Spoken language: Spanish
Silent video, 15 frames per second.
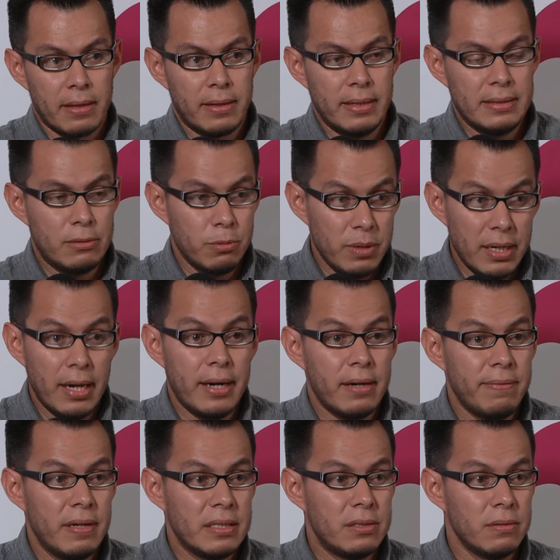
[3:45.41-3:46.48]
que estuvieran
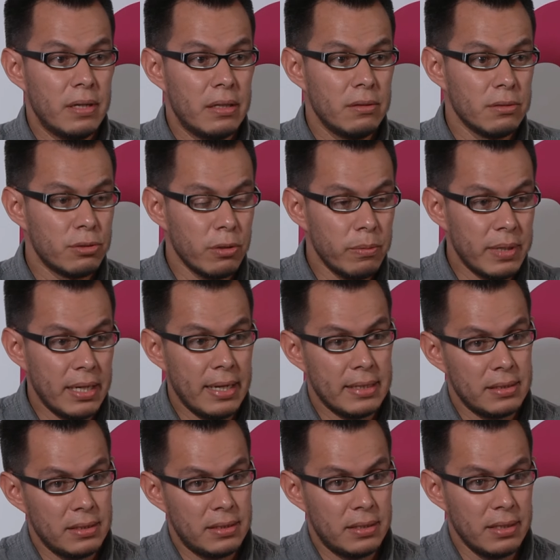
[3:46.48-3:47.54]
reflexionando sobre
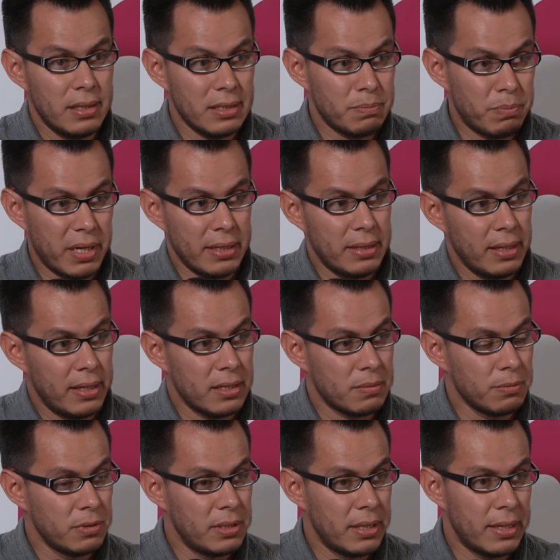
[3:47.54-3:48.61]
las distintas prácticas
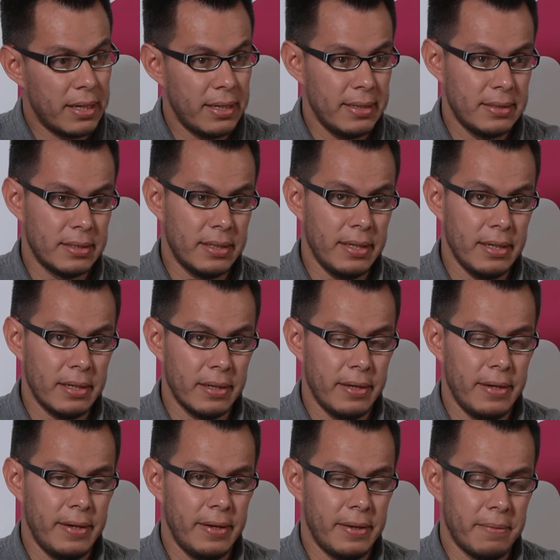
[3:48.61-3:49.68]
musicales que,
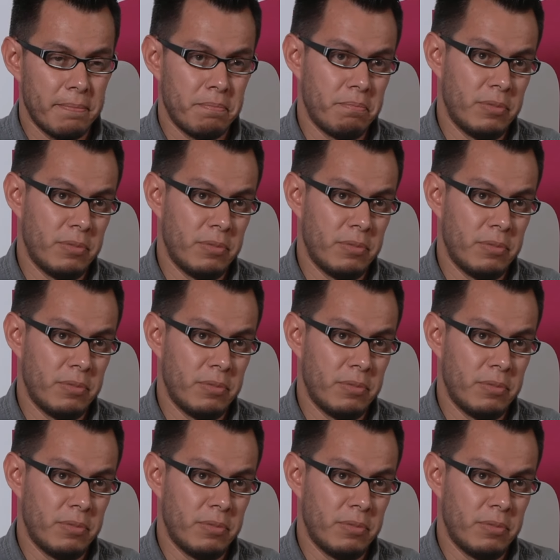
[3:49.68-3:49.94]
eh,